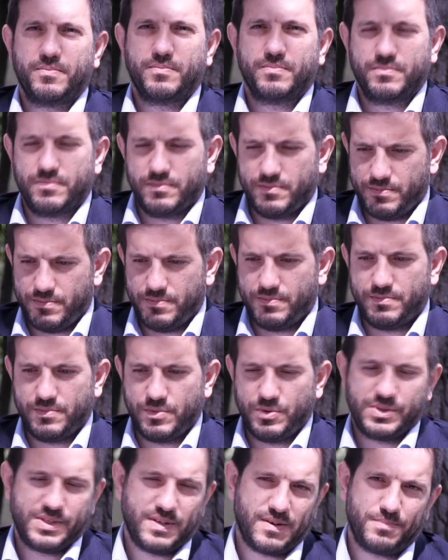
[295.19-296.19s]
Onu
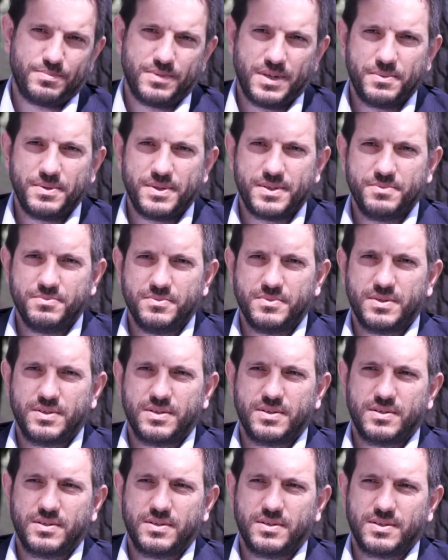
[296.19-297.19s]
cevaplayabilirim. Cevaplayabilirim.
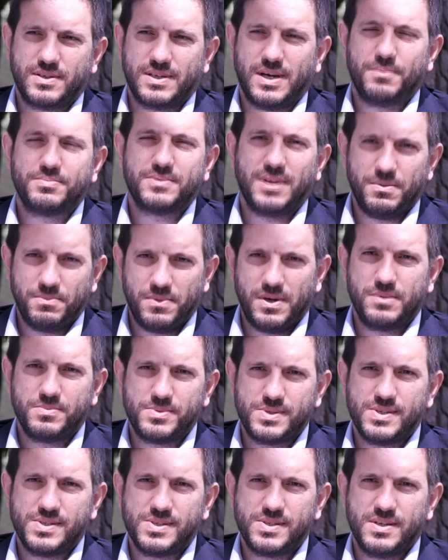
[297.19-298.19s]
E, kamptan
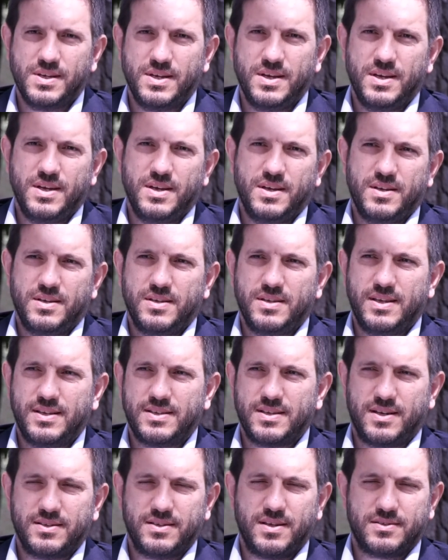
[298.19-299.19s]
bağımsız
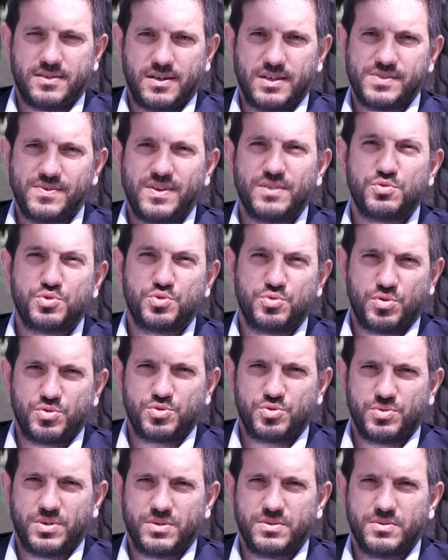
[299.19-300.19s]
İki tane daha transfer
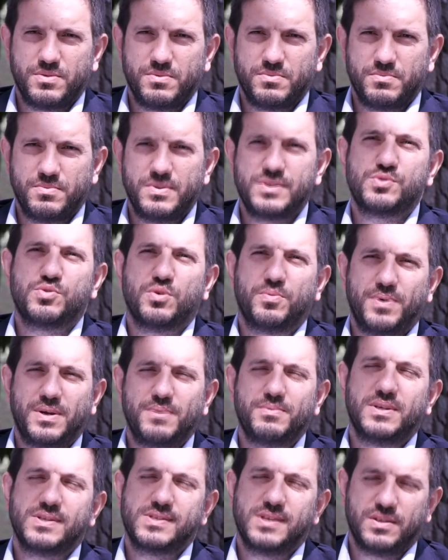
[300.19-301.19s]
düşünüyoruz şu an. Bir
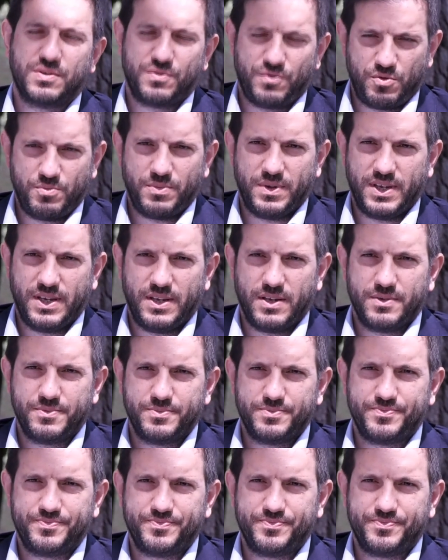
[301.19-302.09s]
stoper bir de santrafor bekliyor.